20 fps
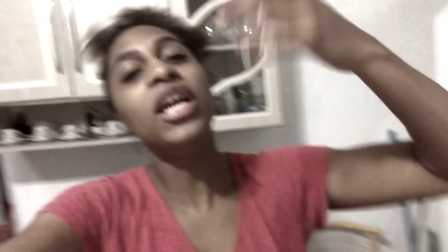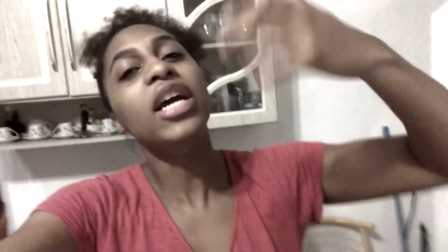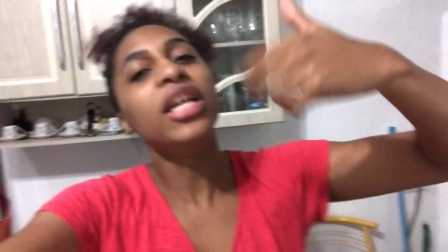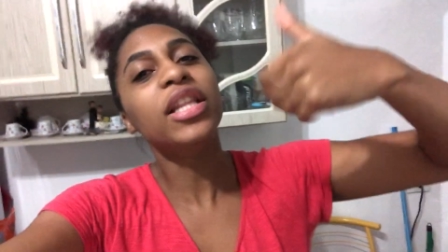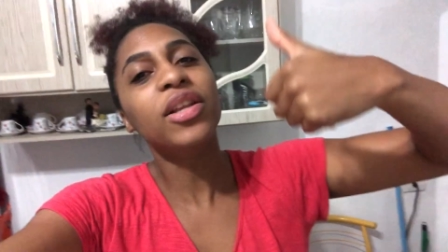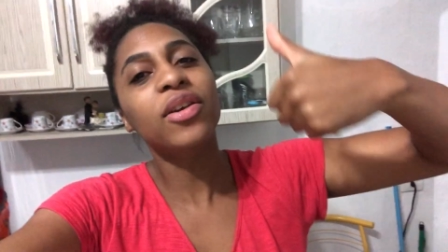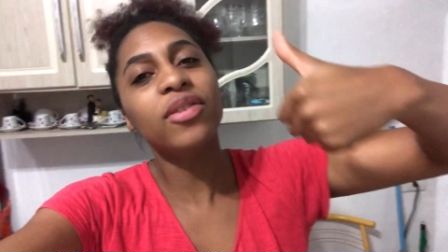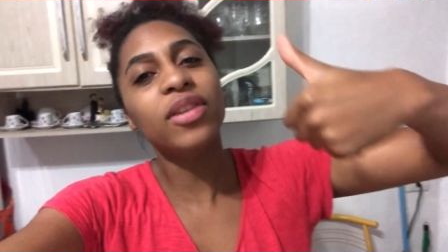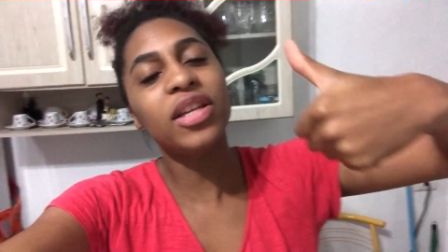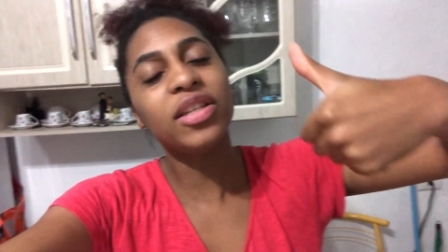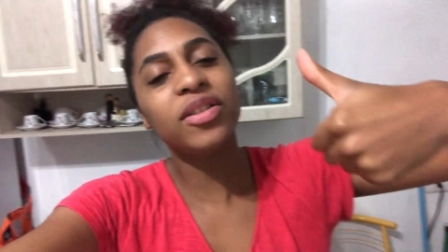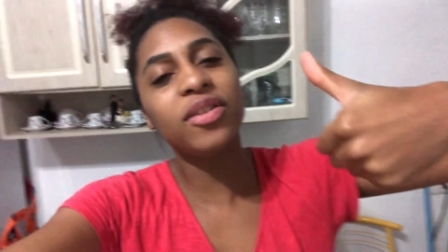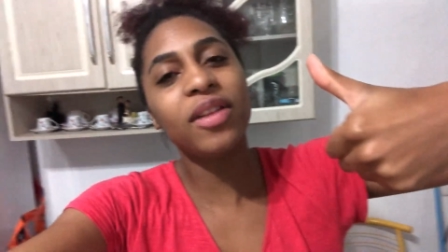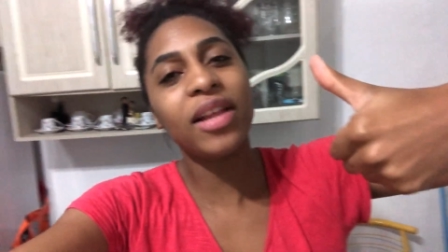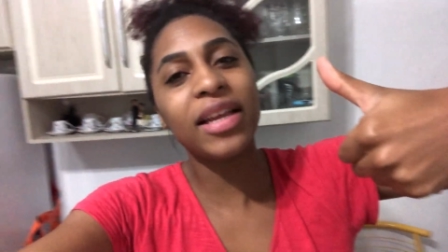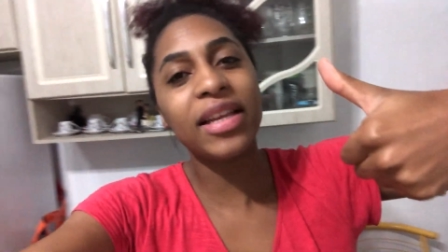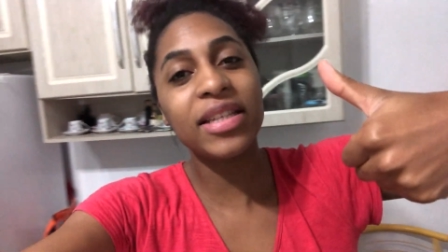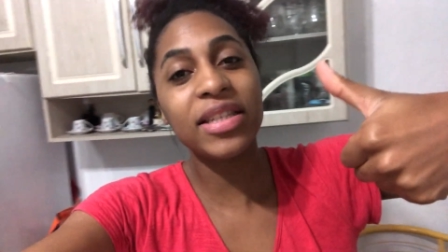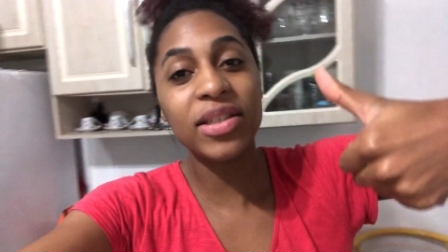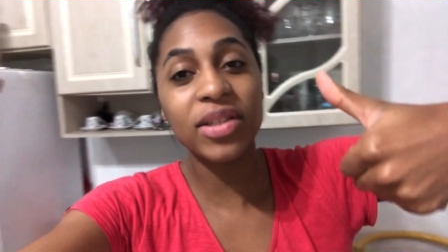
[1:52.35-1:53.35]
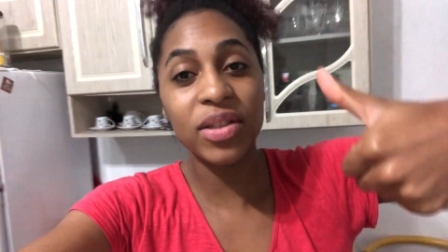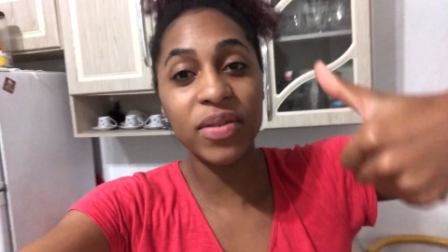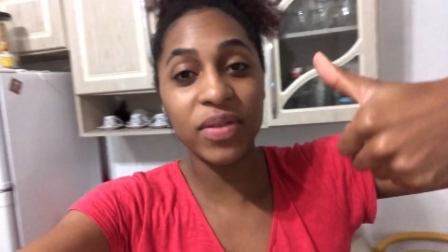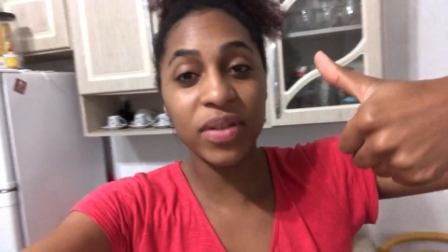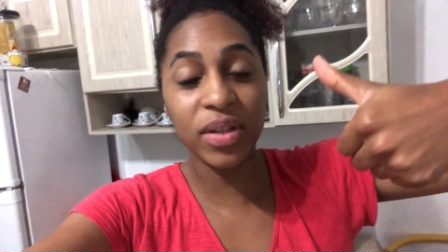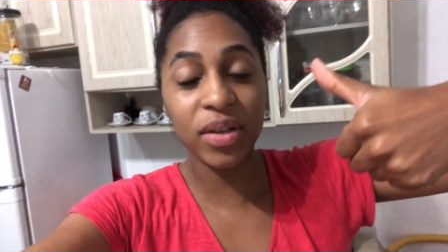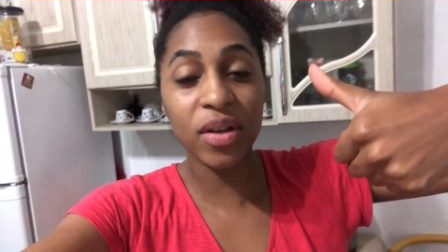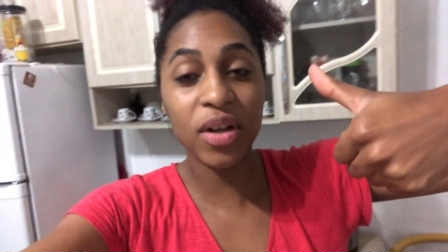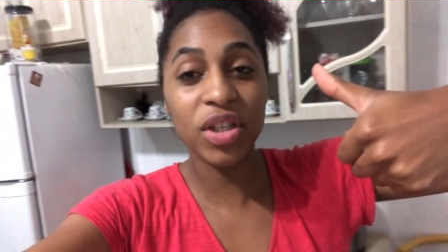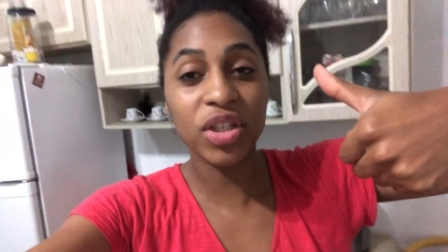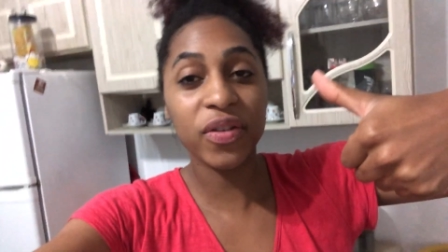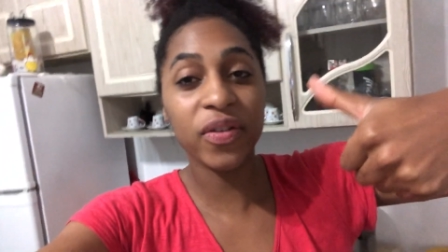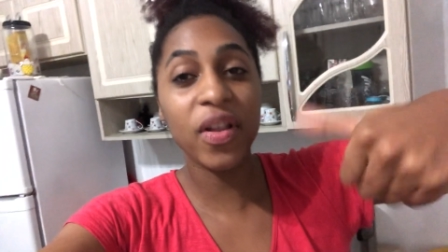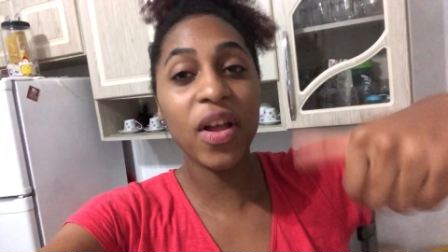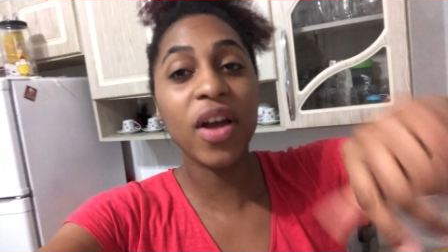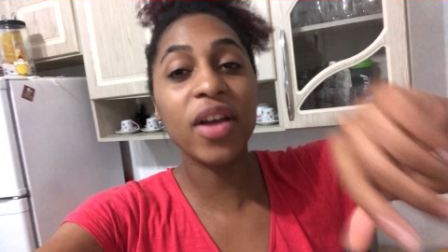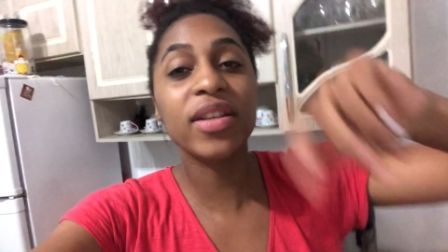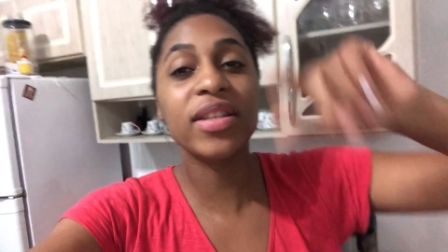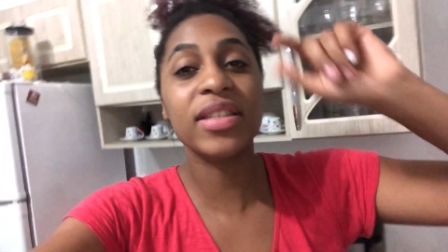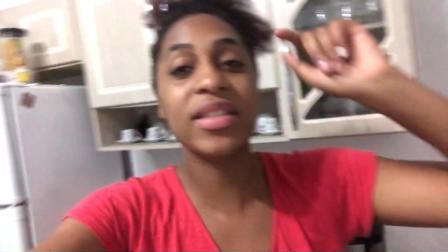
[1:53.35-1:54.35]
Então deixa o likezinho se você gosta de
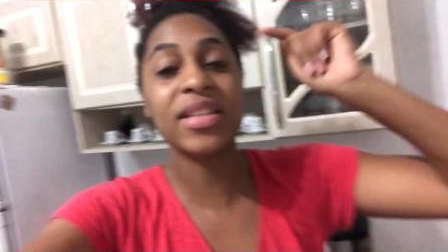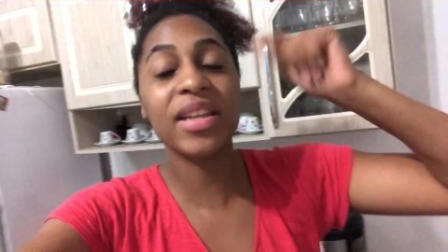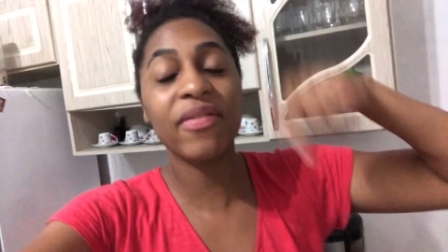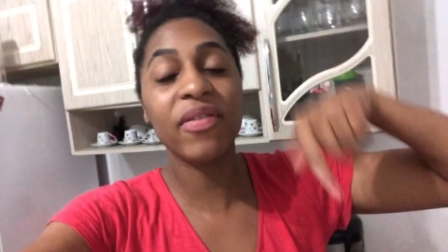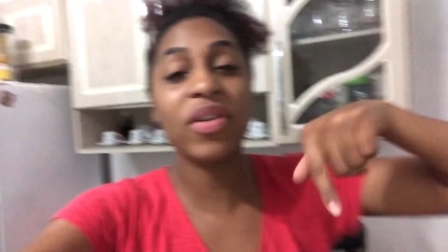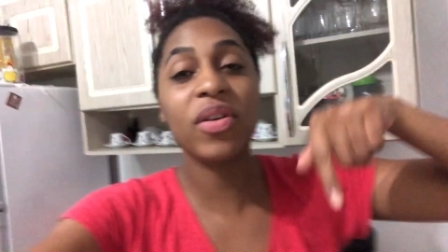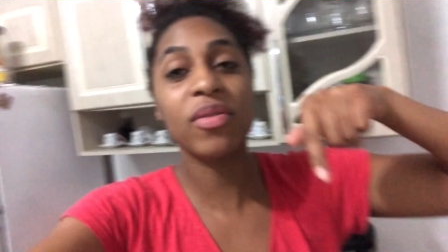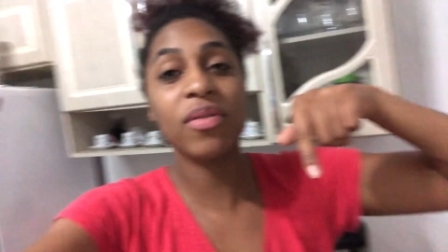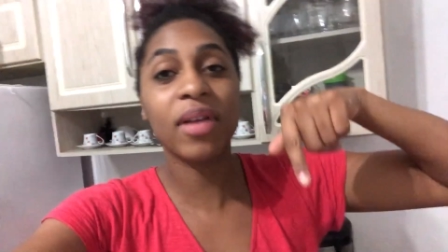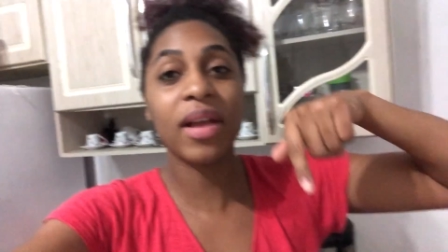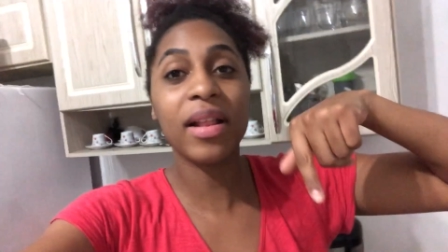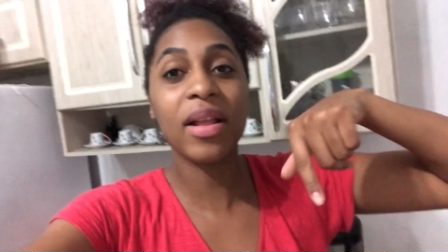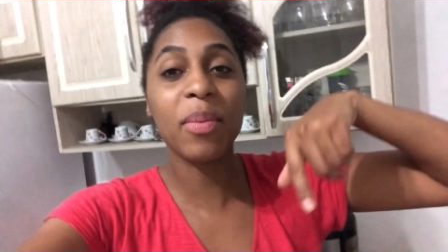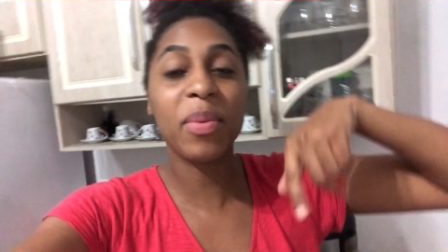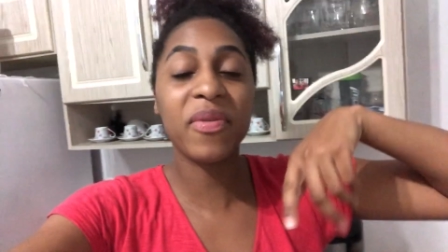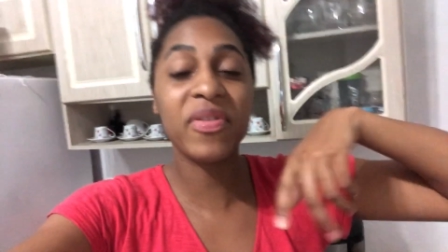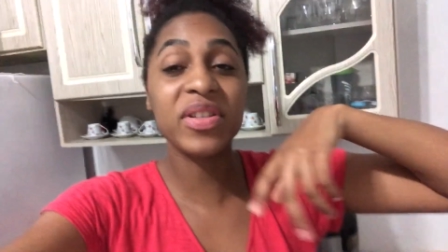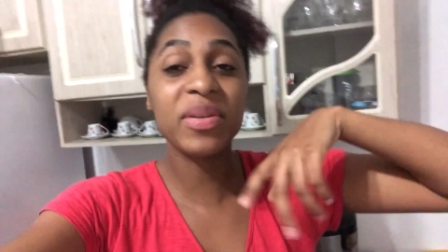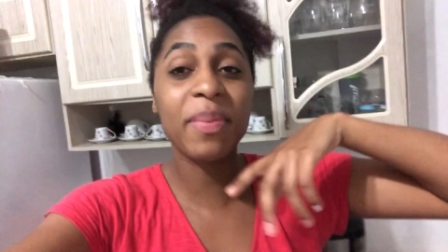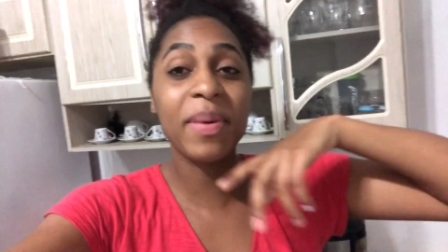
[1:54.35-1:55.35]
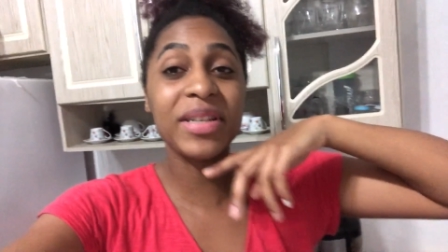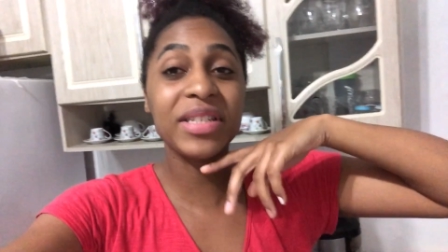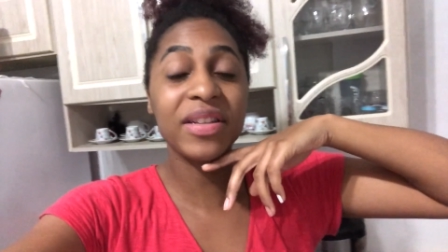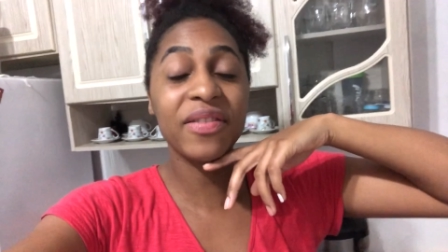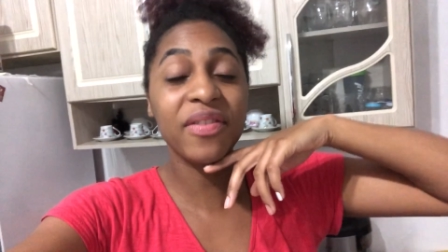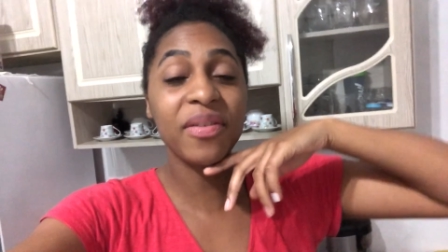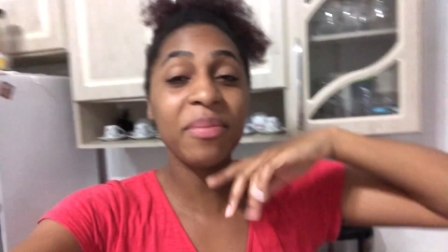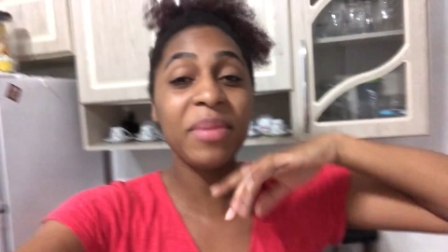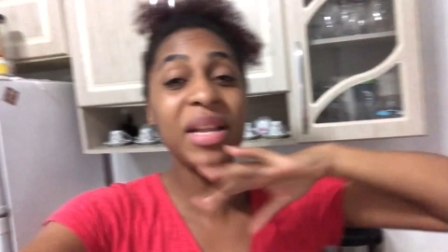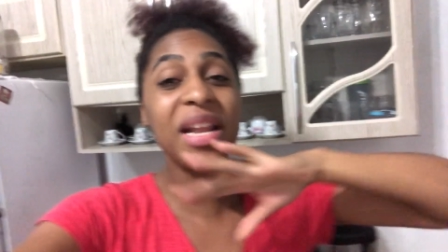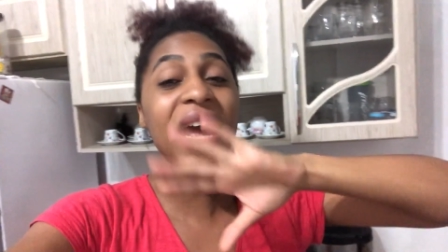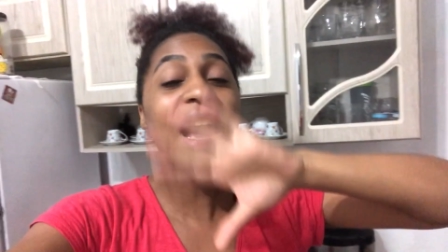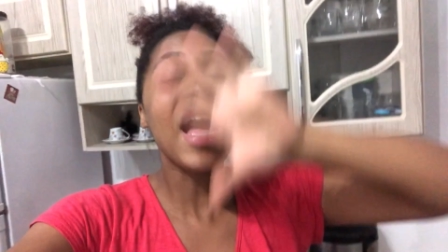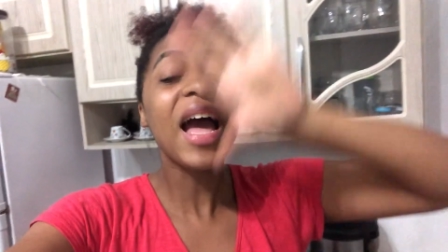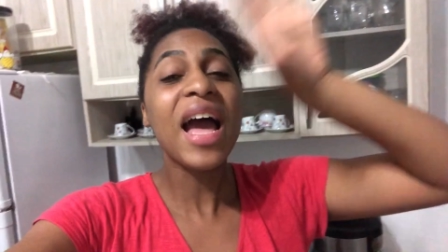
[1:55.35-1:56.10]
vlog, se inscreva aqui no canal para fazer parte da família,